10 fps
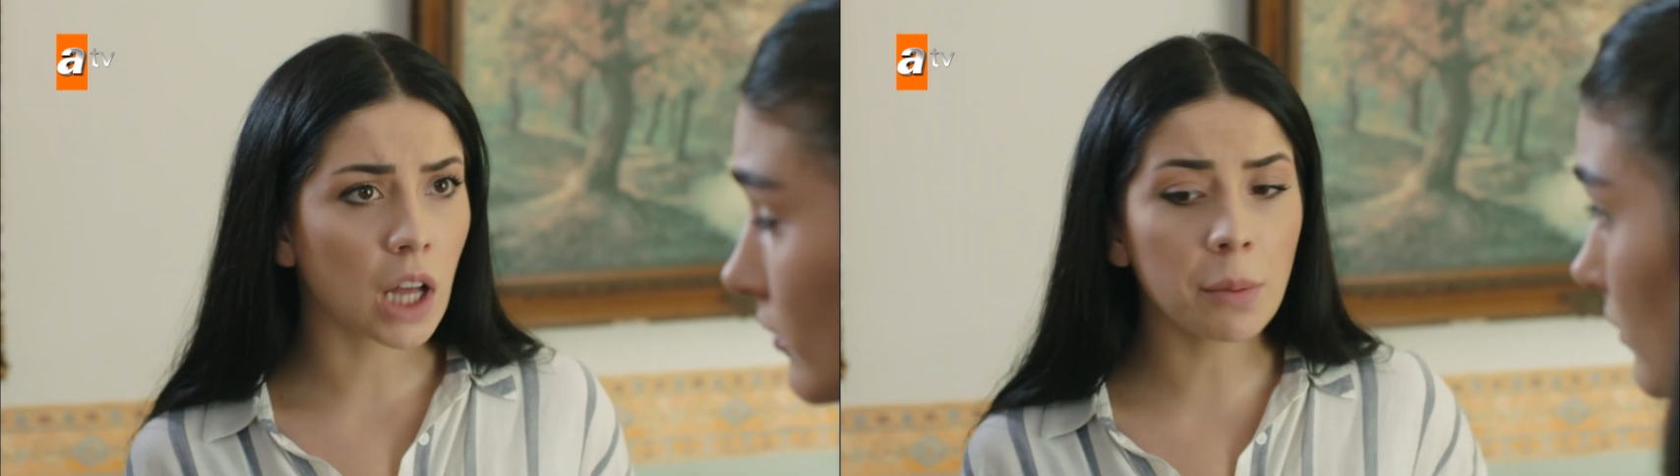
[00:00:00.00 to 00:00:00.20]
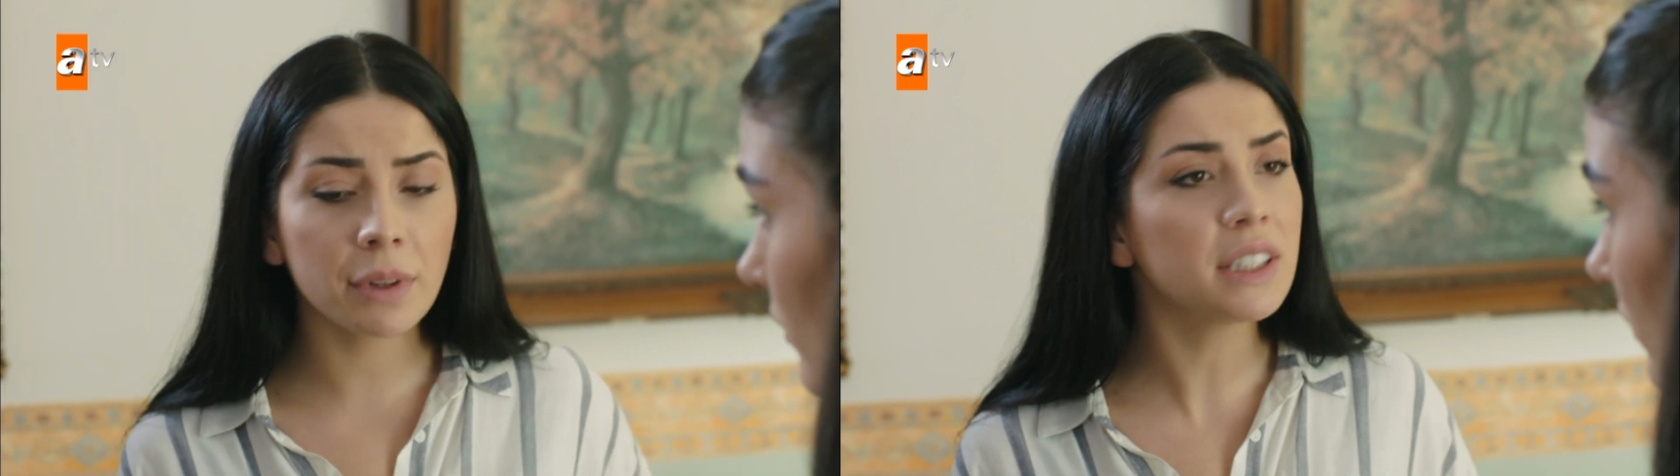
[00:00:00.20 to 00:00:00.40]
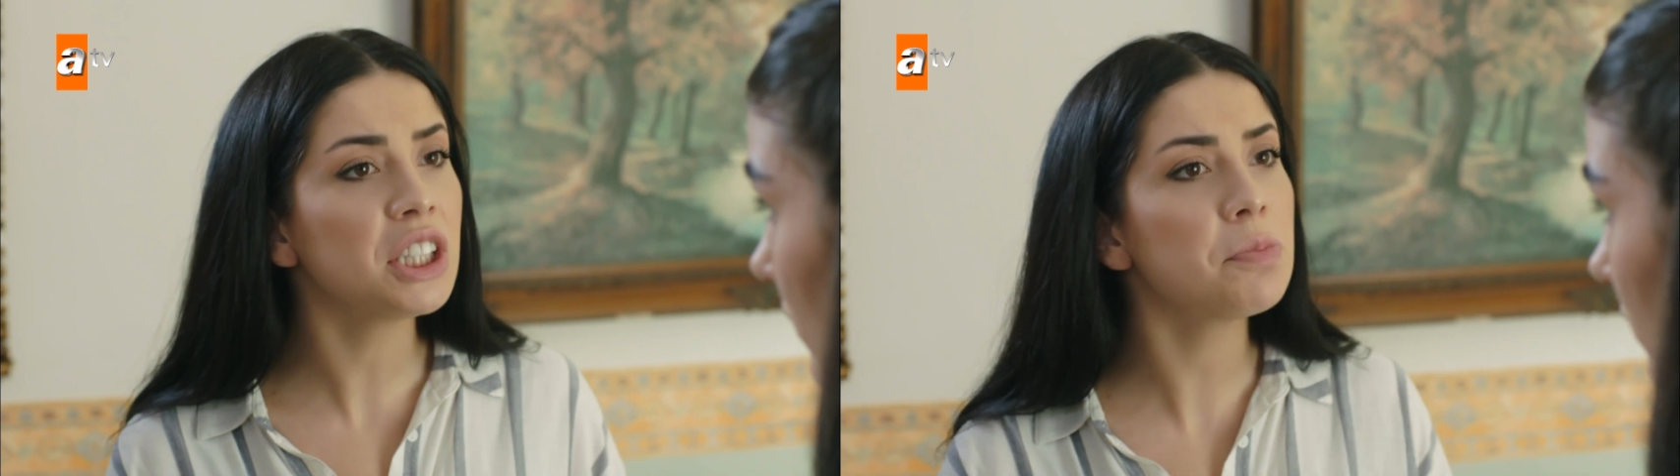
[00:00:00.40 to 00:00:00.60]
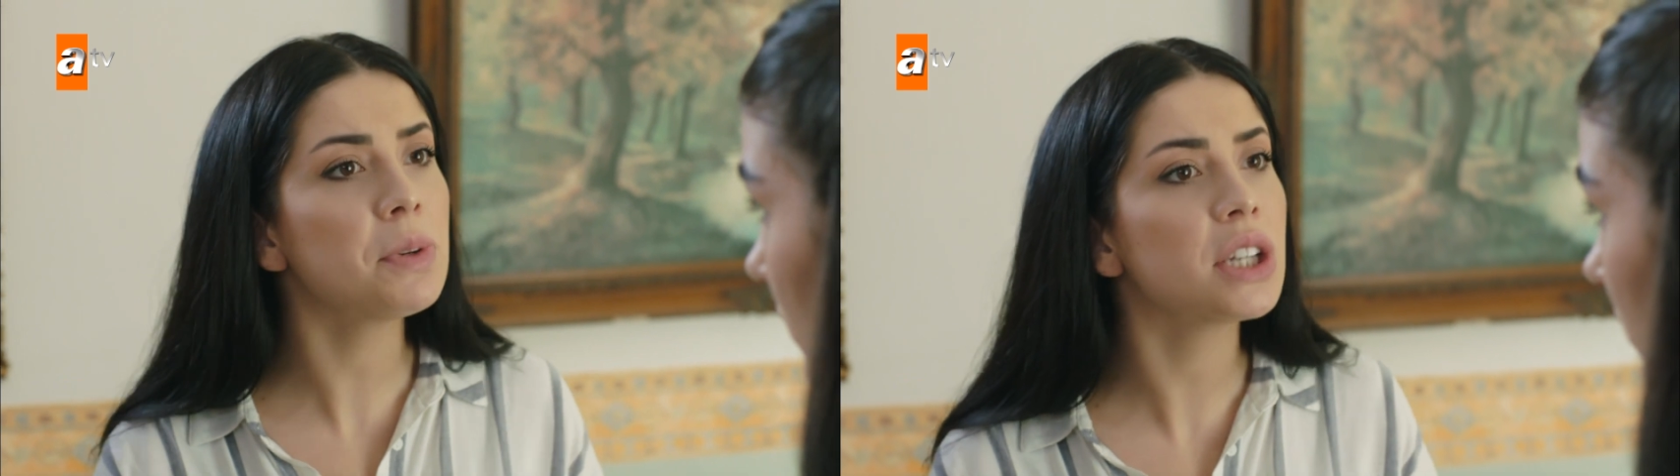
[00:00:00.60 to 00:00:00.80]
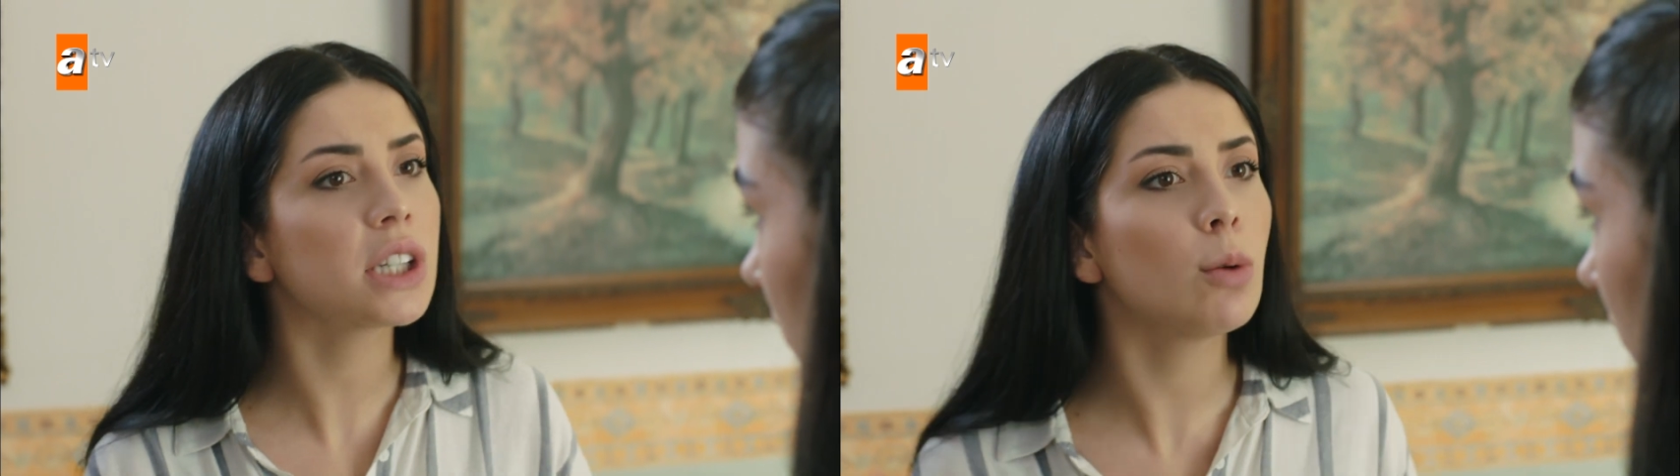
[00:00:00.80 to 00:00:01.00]
Ahmet'ten
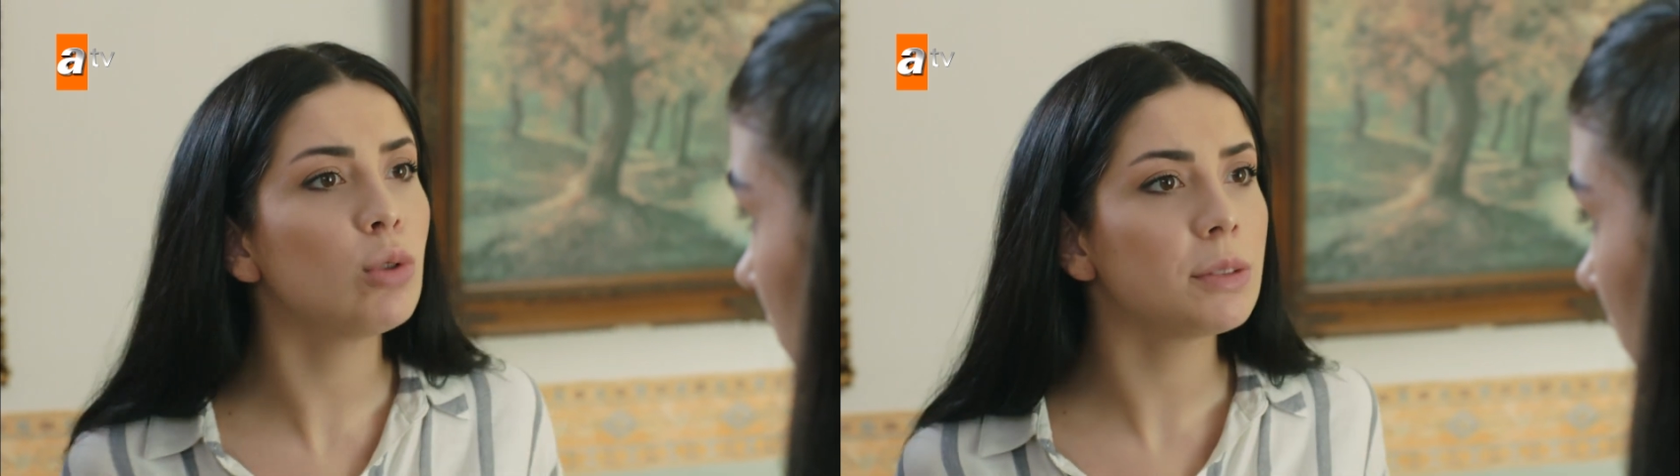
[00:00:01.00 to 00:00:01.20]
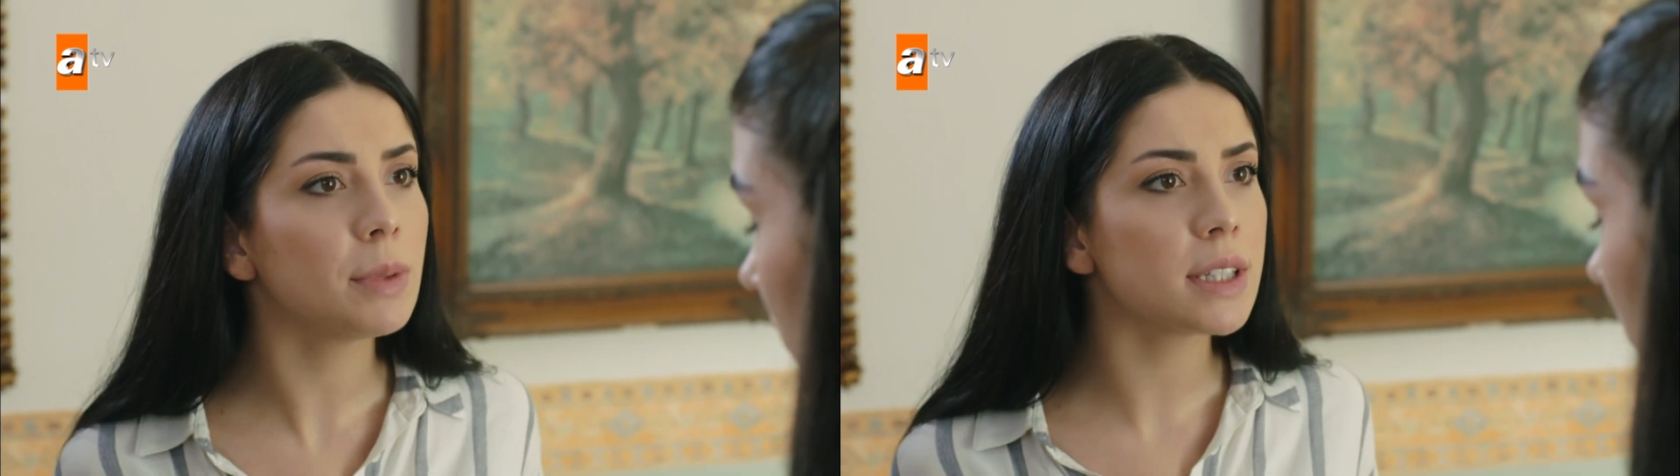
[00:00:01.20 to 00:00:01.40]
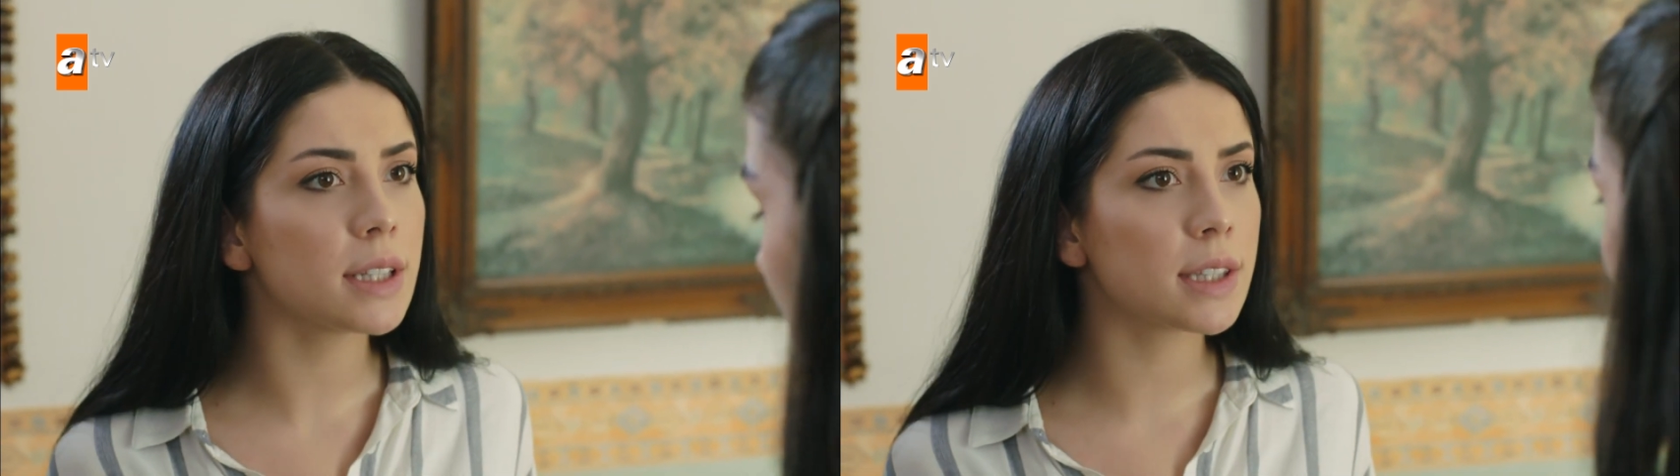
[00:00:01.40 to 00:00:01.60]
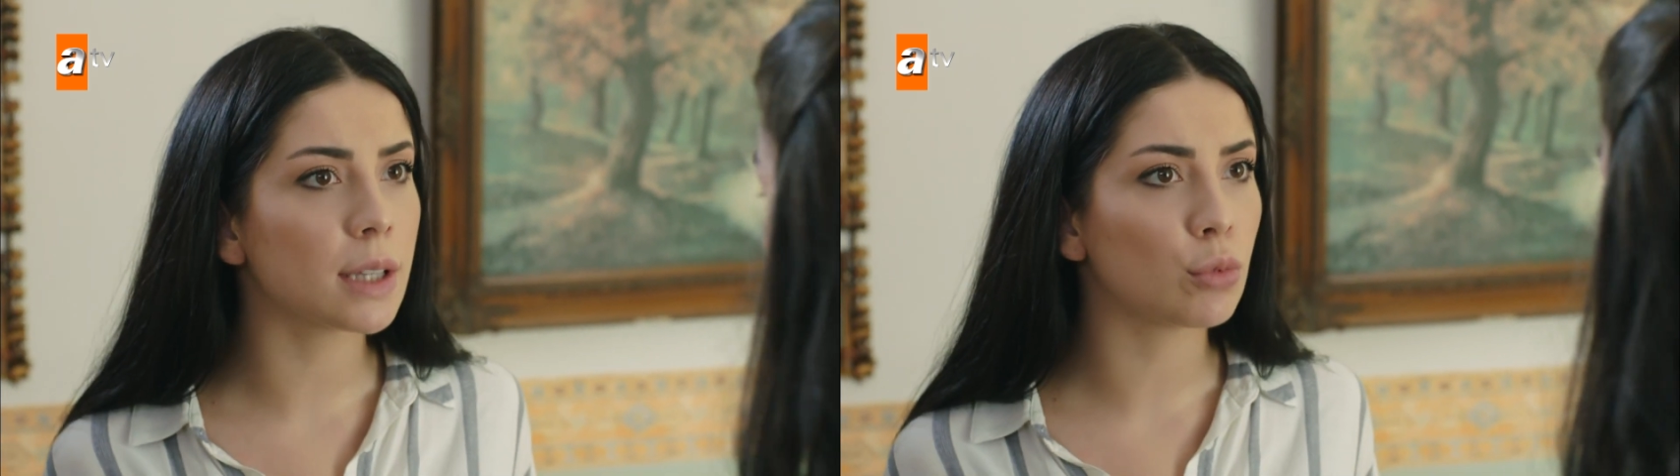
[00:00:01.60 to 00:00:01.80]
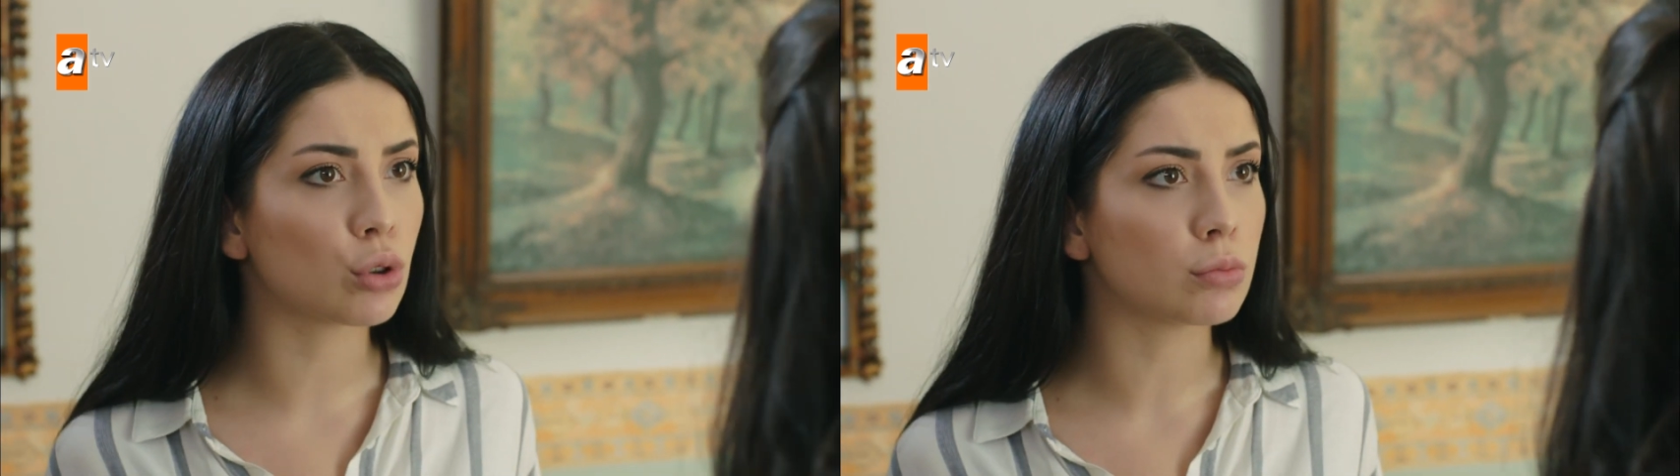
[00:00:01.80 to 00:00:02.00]
hiçbir şey kabul etmenizi
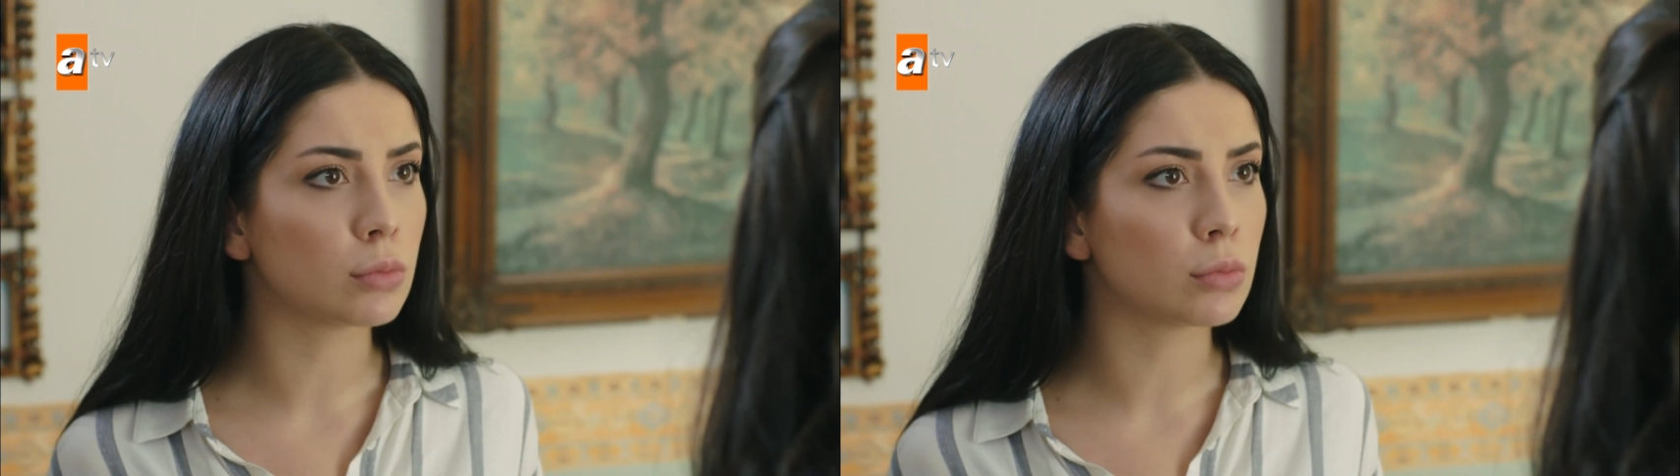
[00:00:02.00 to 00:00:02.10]
istemiyorum.